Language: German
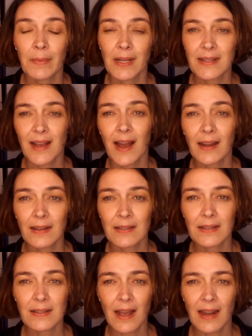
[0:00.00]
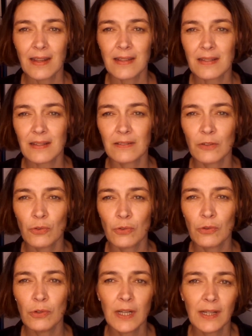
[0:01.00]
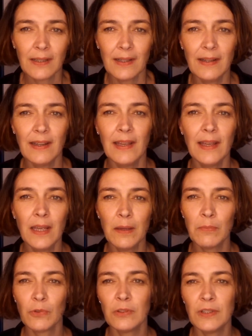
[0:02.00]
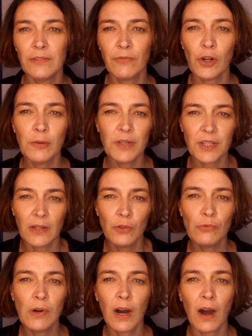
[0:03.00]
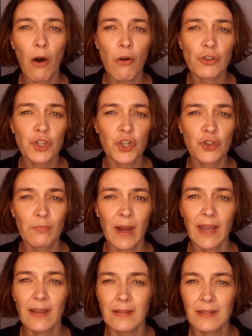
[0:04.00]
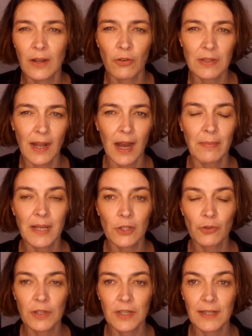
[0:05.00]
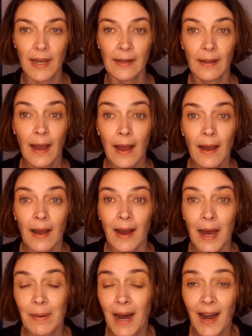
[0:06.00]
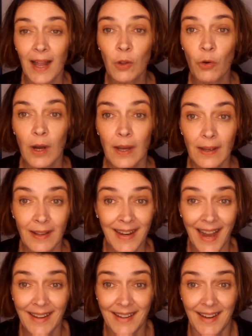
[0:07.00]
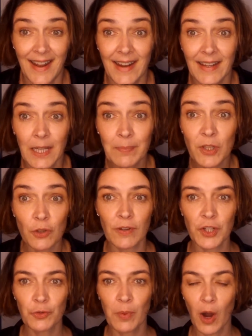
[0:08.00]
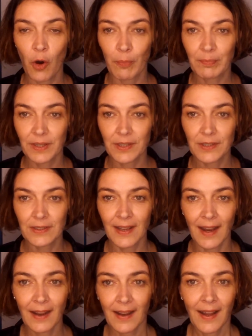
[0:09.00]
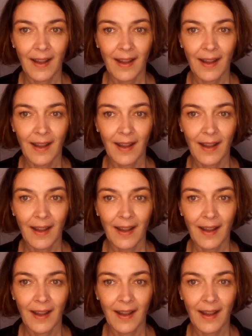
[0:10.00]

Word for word: man sagen, das ist alles unangenehm und die wollen mich ja nur rausschmeißen aus der Arbeitslosigkeit. Aber hallo, in anderen Ländern gibt es sowas überhaupt nicht, ja?